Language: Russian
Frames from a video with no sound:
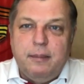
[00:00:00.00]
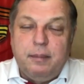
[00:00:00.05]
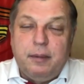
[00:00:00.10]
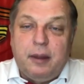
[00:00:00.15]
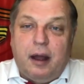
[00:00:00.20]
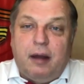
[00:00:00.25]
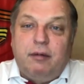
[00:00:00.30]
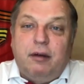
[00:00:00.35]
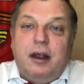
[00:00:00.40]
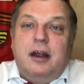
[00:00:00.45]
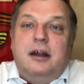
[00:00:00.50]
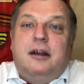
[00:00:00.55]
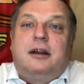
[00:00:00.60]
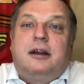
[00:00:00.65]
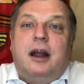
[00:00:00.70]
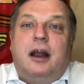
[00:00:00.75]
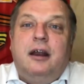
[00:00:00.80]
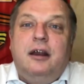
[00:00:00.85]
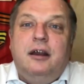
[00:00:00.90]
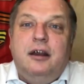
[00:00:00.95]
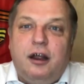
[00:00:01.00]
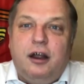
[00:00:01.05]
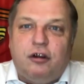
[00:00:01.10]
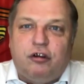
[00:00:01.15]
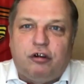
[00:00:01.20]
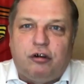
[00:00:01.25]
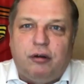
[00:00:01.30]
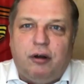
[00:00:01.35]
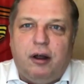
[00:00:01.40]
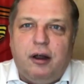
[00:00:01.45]
Говорить-то и
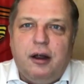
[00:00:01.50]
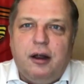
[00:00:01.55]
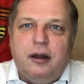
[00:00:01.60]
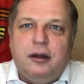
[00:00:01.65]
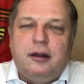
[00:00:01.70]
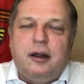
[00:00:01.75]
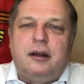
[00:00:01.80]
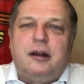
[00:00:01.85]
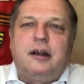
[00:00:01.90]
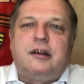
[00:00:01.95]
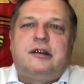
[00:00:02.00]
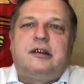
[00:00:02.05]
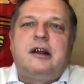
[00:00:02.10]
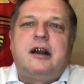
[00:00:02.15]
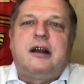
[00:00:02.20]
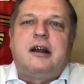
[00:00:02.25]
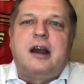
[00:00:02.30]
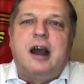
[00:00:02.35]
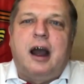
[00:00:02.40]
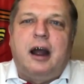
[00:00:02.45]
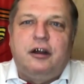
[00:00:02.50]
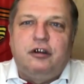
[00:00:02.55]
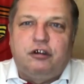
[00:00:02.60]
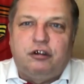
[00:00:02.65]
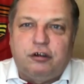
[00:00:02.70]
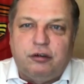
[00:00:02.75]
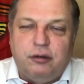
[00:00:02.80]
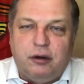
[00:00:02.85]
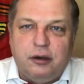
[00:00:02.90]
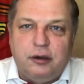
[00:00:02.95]
нечего. Надо
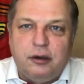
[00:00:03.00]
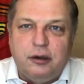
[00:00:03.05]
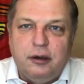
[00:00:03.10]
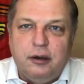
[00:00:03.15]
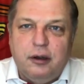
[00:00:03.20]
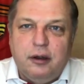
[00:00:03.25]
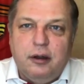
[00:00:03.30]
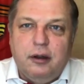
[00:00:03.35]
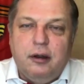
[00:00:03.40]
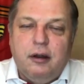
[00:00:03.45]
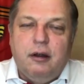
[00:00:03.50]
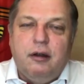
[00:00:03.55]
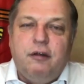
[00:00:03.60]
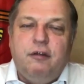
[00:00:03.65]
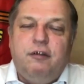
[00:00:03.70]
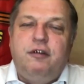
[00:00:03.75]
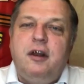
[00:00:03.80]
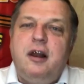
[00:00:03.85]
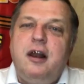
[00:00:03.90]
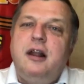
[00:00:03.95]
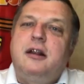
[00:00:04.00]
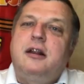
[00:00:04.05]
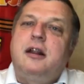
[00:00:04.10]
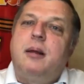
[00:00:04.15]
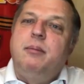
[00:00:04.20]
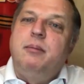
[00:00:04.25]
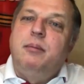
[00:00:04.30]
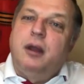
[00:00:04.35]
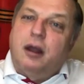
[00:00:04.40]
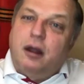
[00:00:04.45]
заканчивать. Вели
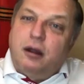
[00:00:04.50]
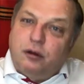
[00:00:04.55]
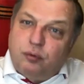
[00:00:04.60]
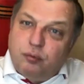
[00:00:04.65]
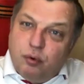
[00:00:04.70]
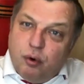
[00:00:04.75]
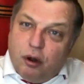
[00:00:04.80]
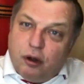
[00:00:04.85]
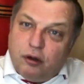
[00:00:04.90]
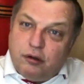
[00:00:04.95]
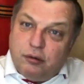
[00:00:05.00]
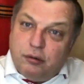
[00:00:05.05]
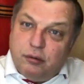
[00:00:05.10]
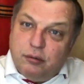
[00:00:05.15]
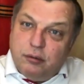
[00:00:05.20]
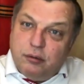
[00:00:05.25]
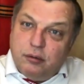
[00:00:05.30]
там миротворцев